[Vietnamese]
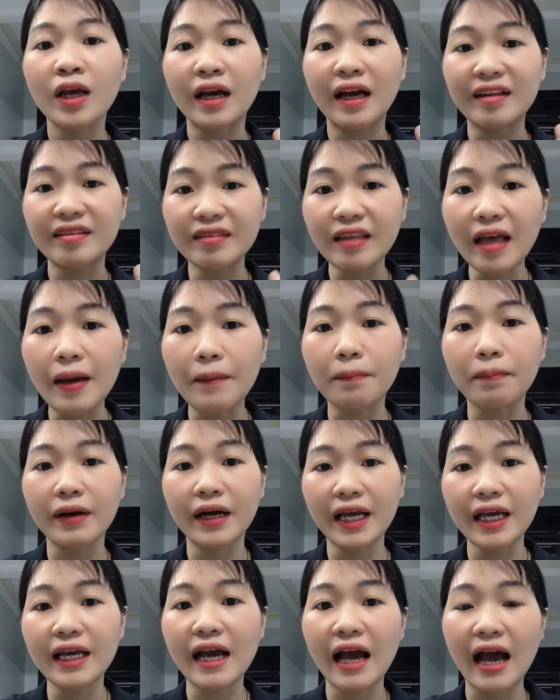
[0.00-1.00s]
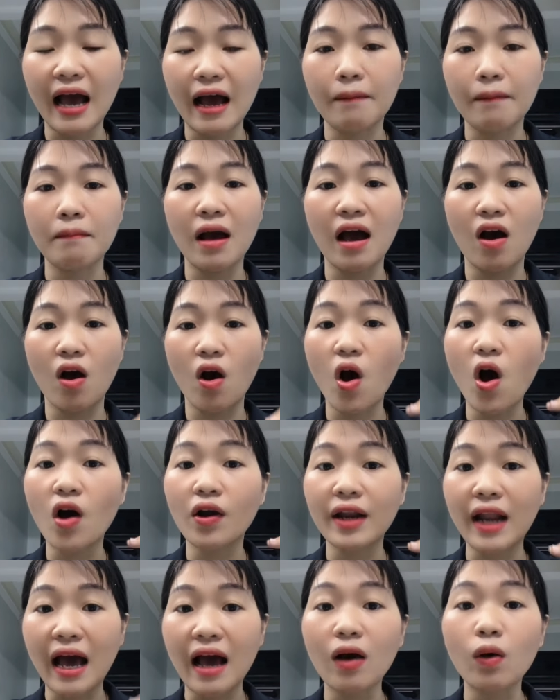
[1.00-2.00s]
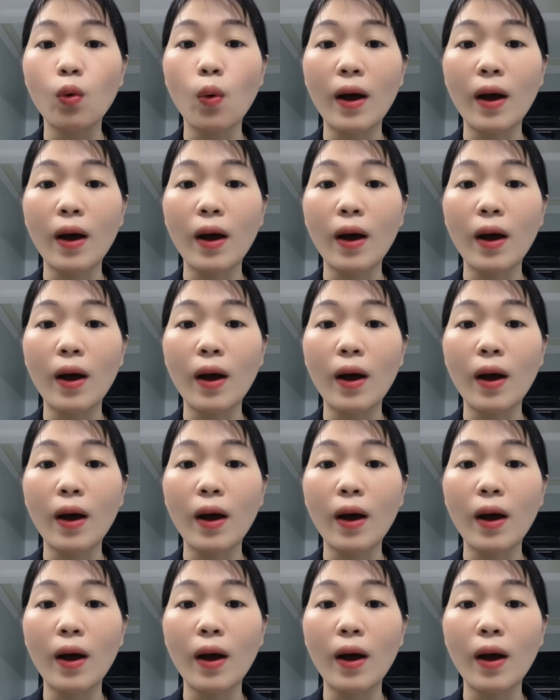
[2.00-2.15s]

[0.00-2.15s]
cái tệp khách hàng mà họ đã